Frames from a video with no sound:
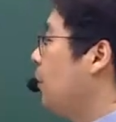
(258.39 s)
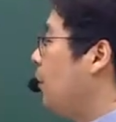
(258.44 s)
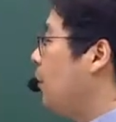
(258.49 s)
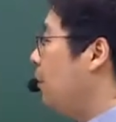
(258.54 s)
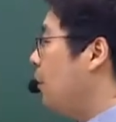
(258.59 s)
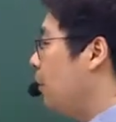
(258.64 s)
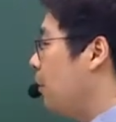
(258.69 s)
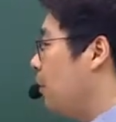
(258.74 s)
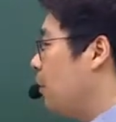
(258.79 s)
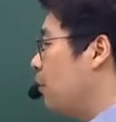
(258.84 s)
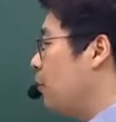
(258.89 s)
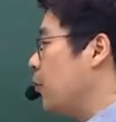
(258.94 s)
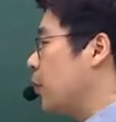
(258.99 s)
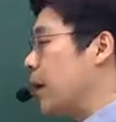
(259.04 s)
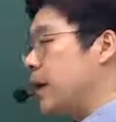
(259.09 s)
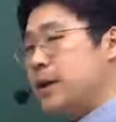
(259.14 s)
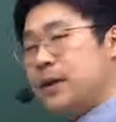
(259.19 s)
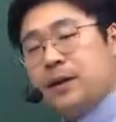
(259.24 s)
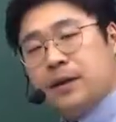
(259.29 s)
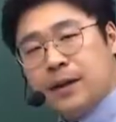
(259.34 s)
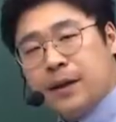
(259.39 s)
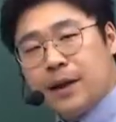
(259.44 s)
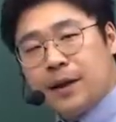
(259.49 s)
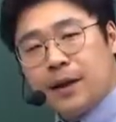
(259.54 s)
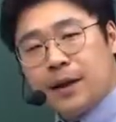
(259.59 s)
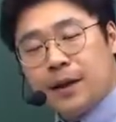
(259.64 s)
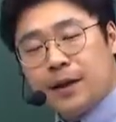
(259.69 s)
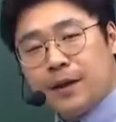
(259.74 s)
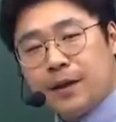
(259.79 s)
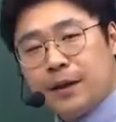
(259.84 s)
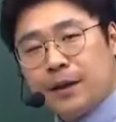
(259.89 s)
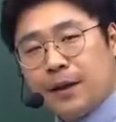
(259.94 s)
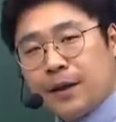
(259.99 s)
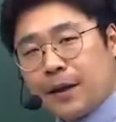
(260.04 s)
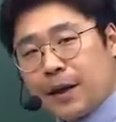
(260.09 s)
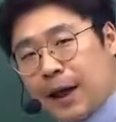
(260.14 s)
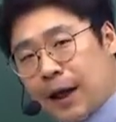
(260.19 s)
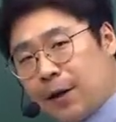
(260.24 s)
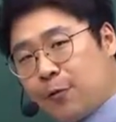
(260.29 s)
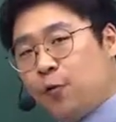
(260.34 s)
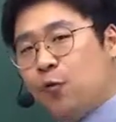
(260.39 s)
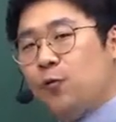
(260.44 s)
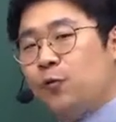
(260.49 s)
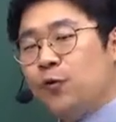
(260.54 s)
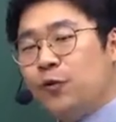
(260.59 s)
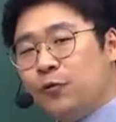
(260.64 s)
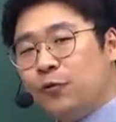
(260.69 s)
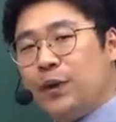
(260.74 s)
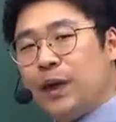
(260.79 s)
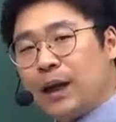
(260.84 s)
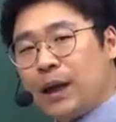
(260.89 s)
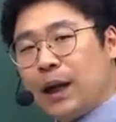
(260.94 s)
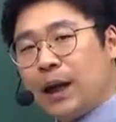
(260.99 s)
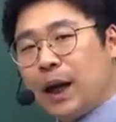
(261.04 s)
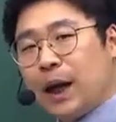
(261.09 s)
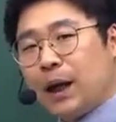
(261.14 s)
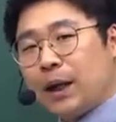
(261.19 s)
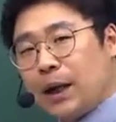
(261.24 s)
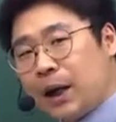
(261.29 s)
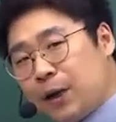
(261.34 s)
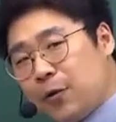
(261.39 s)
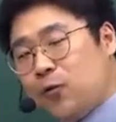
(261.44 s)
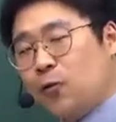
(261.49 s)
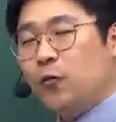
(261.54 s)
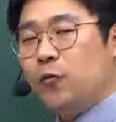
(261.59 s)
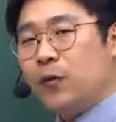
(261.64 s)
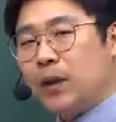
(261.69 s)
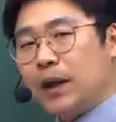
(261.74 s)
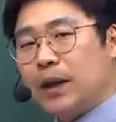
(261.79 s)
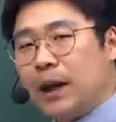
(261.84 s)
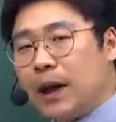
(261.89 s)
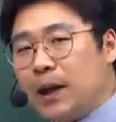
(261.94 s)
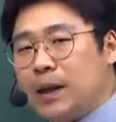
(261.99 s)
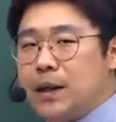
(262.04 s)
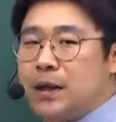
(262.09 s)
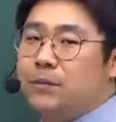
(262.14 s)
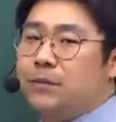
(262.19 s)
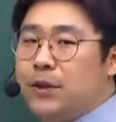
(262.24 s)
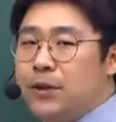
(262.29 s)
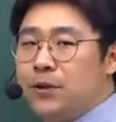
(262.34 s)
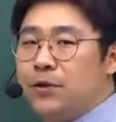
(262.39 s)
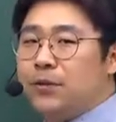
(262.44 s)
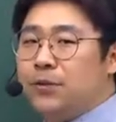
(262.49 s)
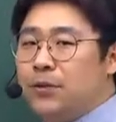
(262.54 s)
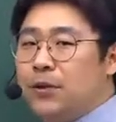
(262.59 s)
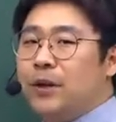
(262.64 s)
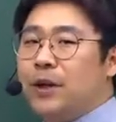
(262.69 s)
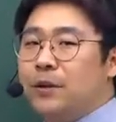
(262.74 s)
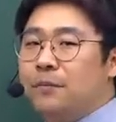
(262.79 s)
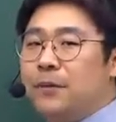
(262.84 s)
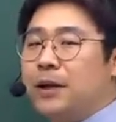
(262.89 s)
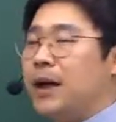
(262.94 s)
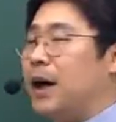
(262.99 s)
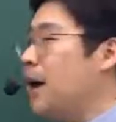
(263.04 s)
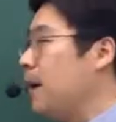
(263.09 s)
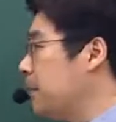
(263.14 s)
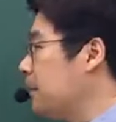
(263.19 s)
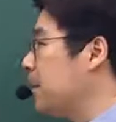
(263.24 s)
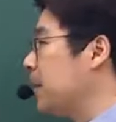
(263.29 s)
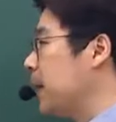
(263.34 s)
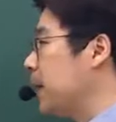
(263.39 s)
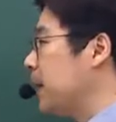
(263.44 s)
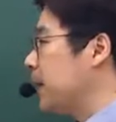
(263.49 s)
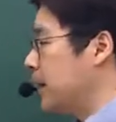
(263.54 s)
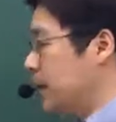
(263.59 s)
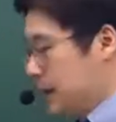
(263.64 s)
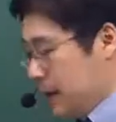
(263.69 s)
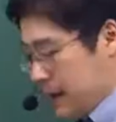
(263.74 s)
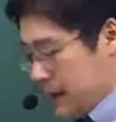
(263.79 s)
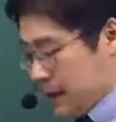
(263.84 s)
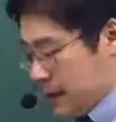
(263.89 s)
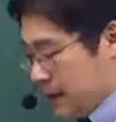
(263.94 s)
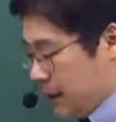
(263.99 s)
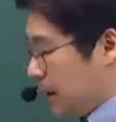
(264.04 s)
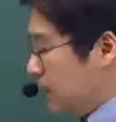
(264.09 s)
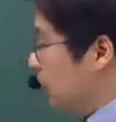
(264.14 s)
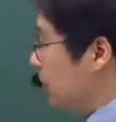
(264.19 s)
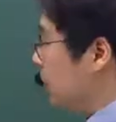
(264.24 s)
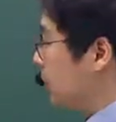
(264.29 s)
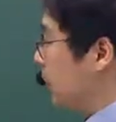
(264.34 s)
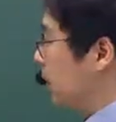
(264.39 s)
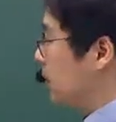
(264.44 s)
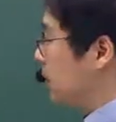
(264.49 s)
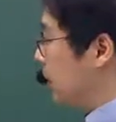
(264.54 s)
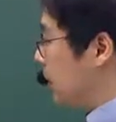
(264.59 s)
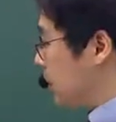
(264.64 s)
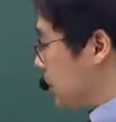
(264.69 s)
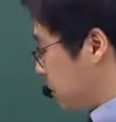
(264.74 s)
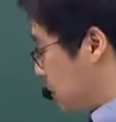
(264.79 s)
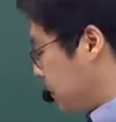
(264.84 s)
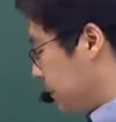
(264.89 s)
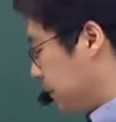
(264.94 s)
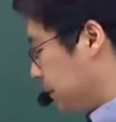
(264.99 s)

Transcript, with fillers: 어, 우리가 이제 흔히 얘기하는 계곡물 위에다가, 계곡 위에다가 집을 지어놓은 형태입니다. 네. 사 번이 정답이 되죠.